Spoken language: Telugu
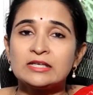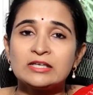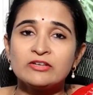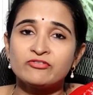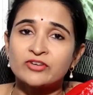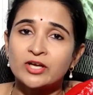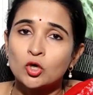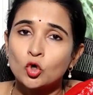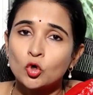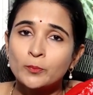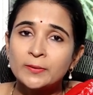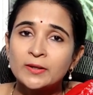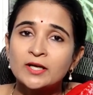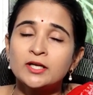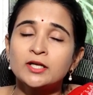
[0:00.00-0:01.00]
ఈ
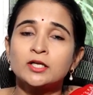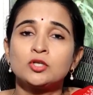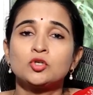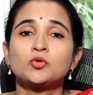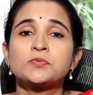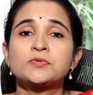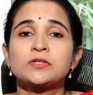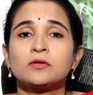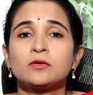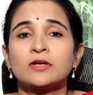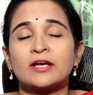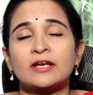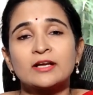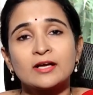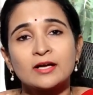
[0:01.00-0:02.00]
ఫెలోపియన్ ట్యూబ్స్లో
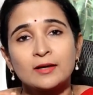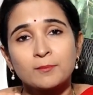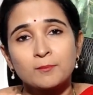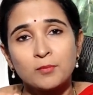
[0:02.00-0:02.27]
కనుక